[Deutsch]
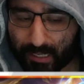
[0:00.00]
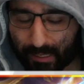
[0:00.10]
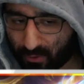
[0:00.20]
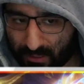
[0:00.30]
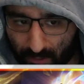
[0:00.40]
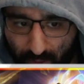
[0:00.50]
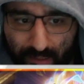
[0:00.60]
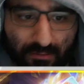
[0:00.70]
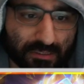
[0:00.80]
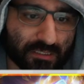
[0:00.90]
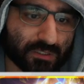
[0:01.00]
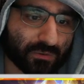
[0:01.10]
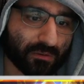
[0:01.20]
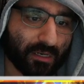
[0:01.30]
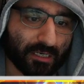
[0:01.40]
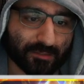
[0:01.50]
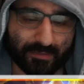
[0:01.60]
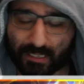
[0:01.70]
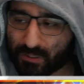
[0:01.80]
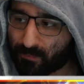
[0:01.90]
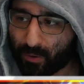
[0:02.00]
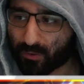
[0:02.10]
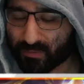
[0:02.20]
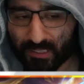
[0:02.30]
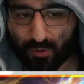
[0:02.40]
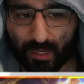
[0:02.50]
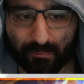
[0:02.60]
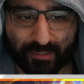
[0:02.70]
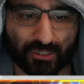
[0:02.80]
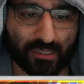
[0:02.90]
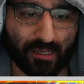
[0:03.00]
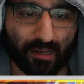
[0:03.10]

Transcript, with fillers: gerade auch in den loring Edos ist es so, dass man sagt, Support, du bist eh nur meine Bitch.